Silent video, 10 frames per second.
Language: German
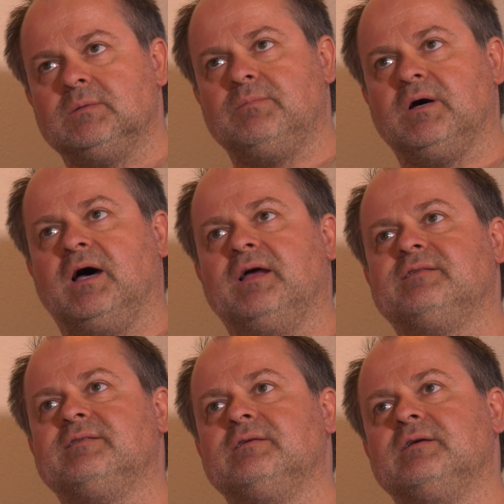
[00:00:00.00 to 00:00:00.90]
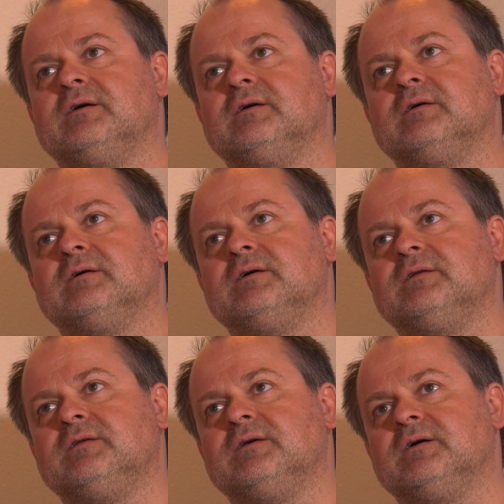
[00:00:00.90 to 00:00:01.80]
bereits in der,
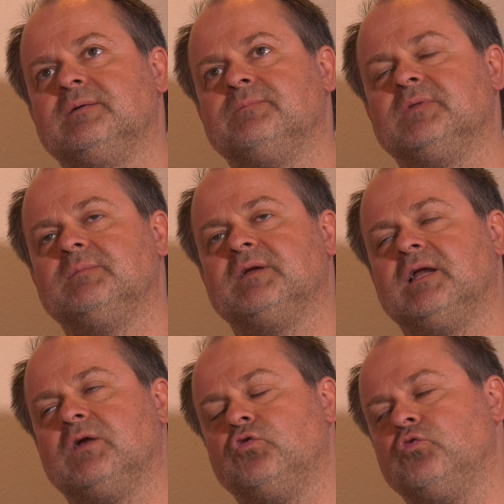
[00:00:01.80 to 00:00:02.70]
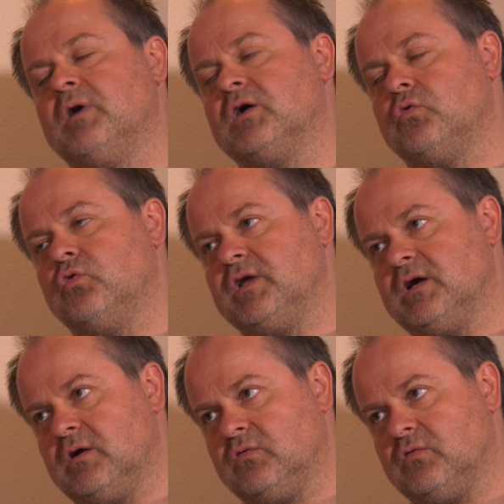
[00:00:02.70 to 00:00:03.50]
in der, bei den anonymen Alkoholikern